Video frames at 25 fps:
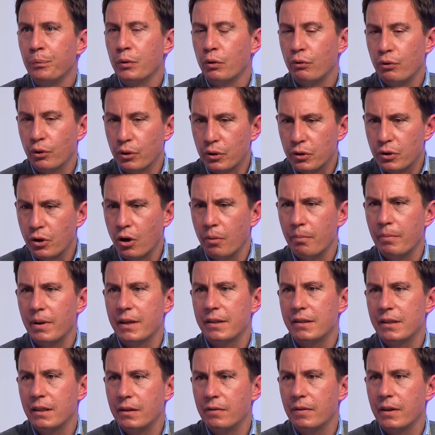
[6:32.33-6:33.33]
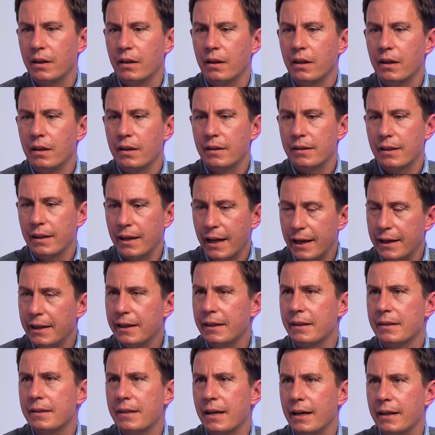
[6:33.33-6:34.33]
Für den Sommer sind wir seit
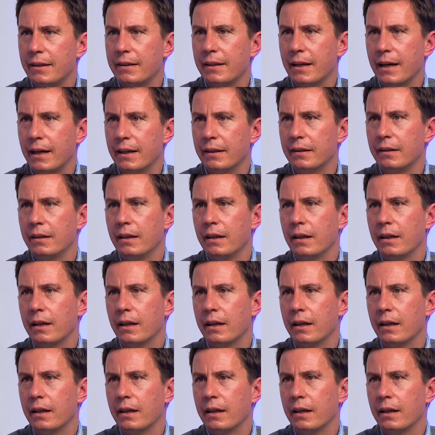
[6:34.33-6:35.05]
einiger Zeit dran,